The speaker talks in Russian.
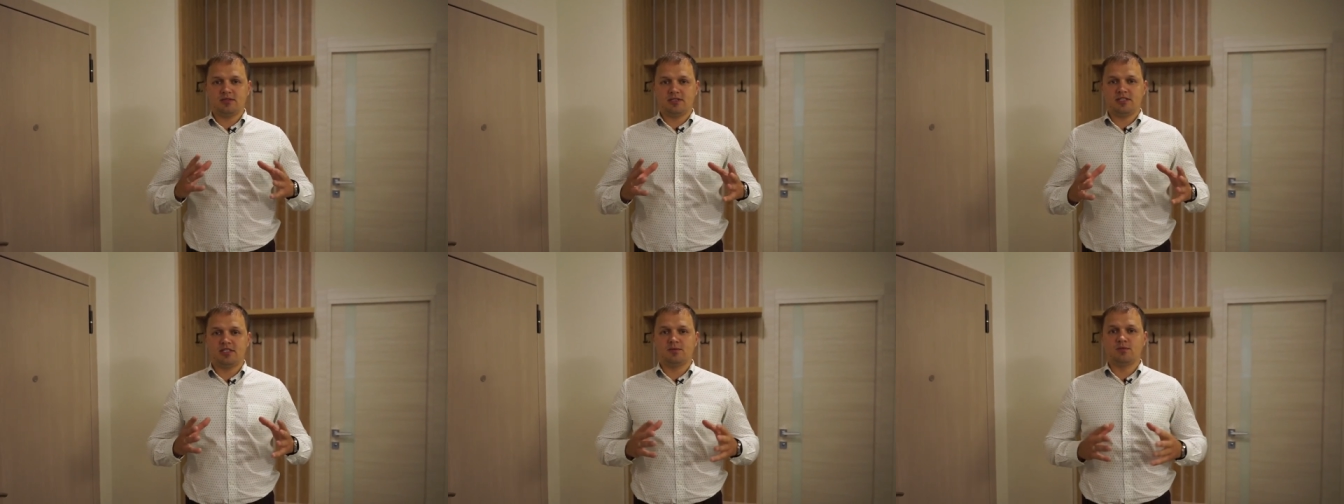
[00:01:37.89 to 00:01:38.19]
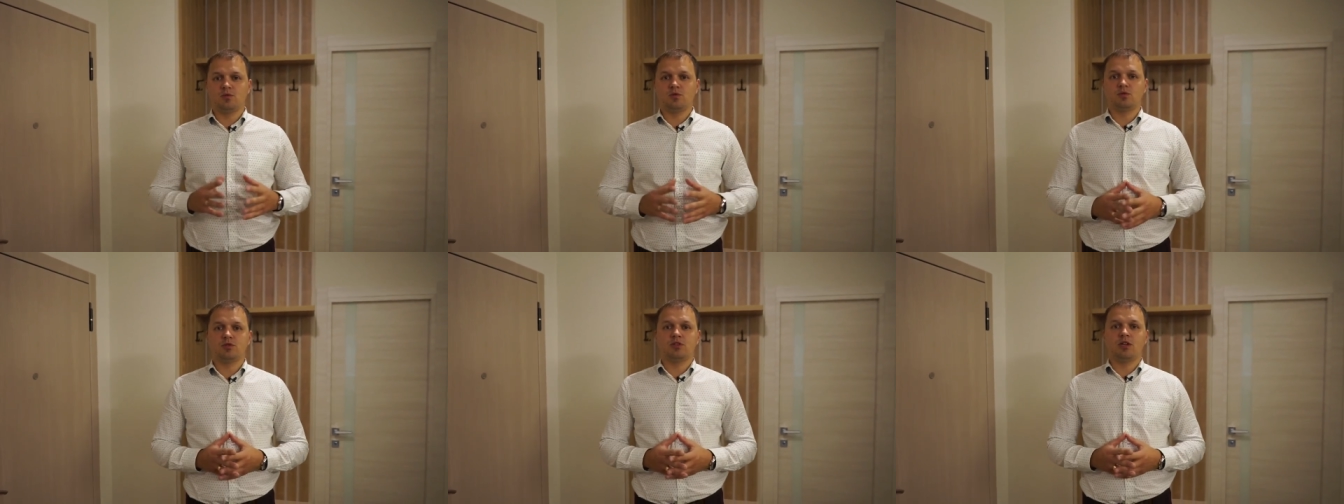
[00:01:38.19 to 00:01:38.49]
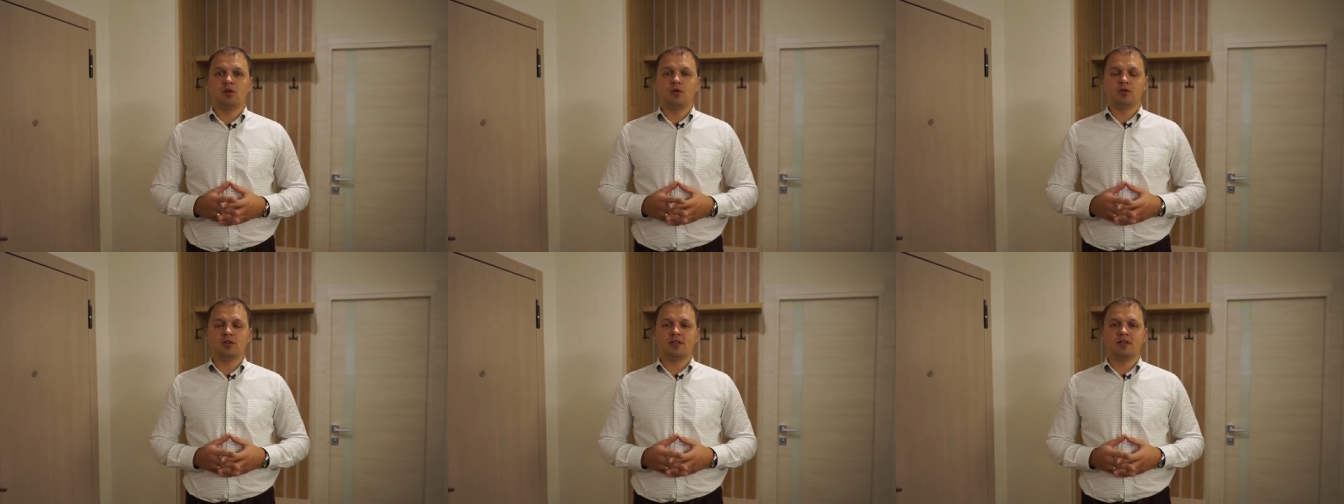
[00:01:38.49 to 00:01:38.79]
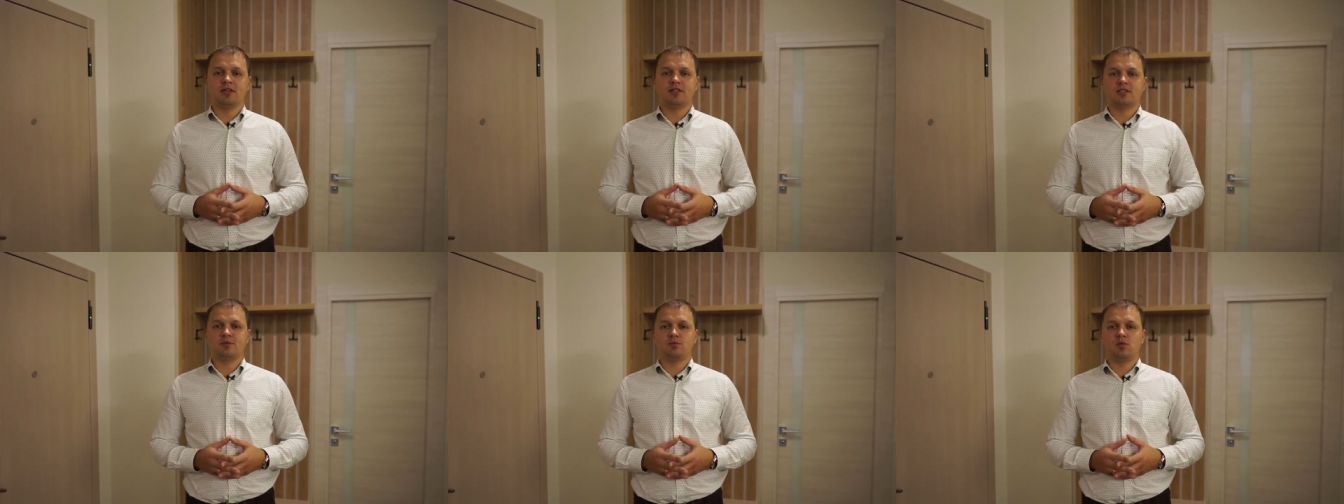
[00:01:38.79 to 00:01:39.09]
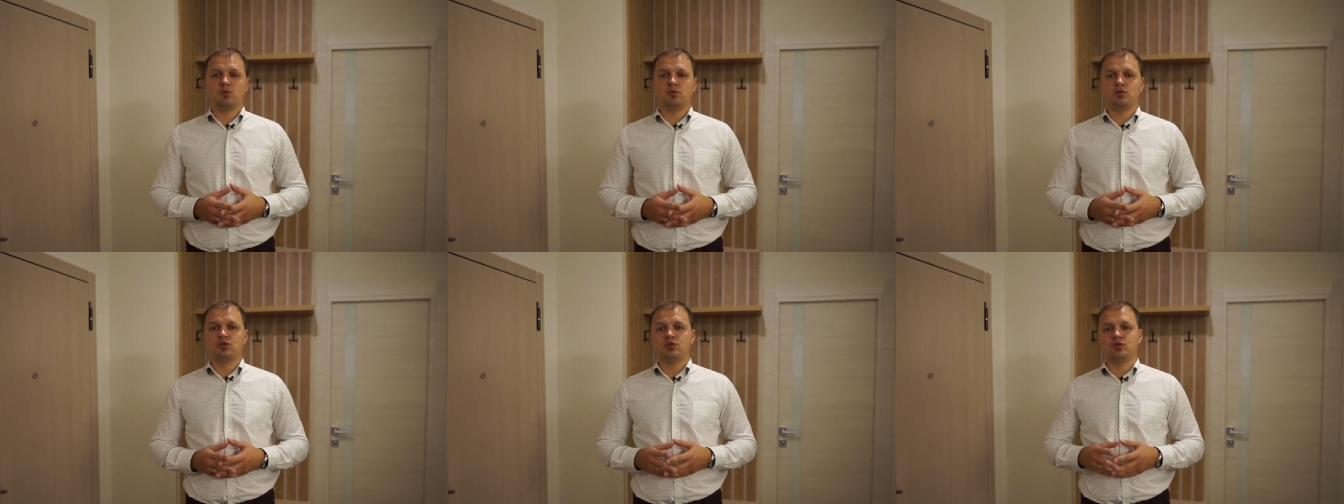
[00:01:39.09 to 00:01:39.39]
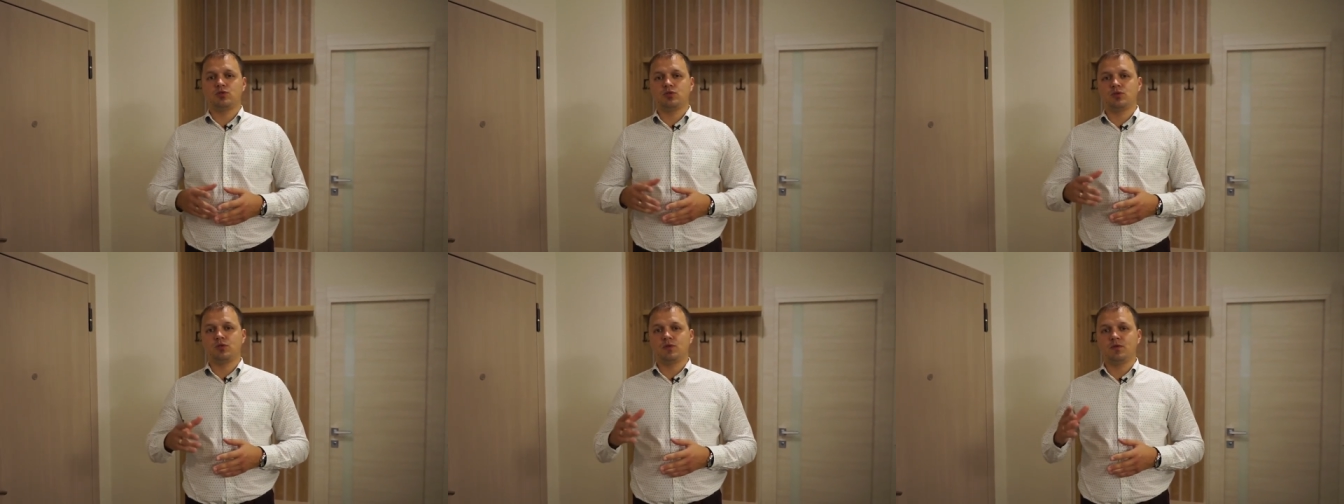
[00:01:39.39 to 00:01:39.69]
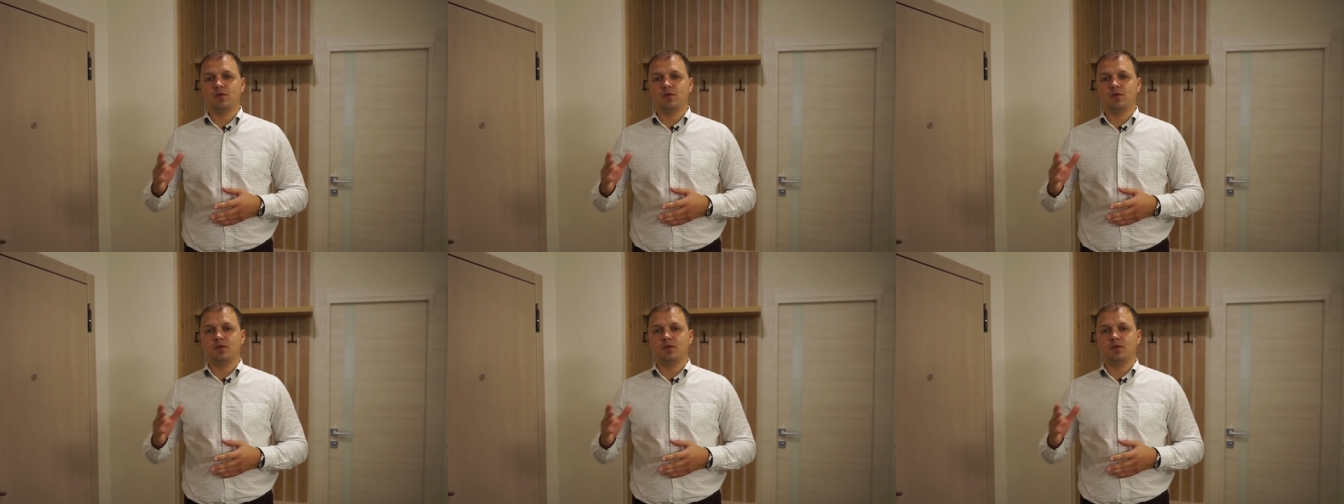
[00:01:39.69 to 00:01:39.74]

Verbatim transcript: с ним удаленно, с помощью